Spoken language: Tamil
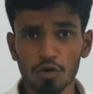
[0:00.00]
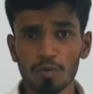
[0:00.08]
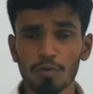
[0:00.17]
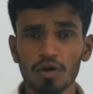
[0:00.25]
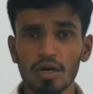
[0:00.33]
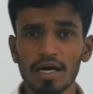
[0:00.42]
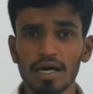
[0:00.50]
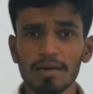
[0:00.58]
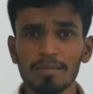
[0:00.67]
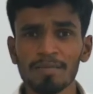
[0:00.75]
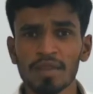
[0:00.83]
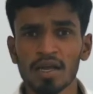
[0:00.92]
ஒரு பொருளை
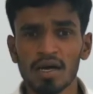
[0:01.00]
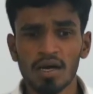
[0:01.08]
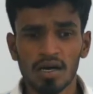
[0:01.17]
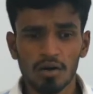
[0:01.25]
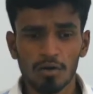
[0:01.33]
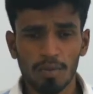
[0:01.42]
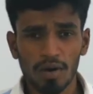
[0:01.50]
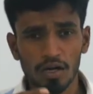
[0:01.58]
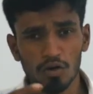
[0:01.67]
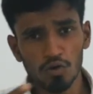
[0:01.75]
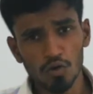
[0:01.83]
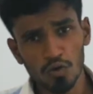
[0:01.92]
பல
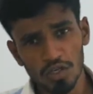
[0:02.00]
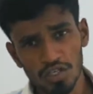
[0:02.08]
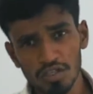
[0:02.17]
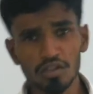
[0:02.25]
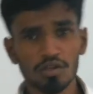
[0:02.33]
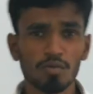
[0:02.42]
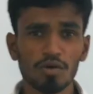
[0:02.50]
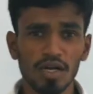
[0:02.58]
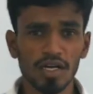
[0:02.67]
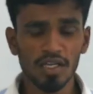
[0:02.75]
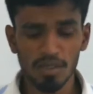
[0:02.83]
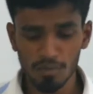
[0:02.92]
நூறு வருஷத்துக்கு
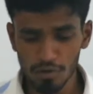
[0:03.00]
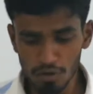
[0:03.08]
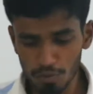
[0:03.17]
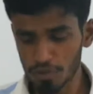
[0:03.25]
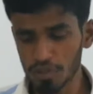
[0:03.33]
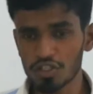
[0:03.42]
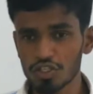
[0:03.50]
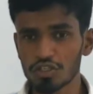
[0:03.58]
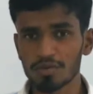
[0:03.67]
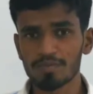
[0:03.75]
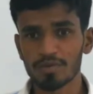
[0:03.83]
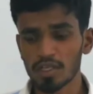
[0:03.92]
முன்னாடி நம்ம வந்து
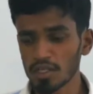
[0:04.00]
புதைச்சிட்டோம்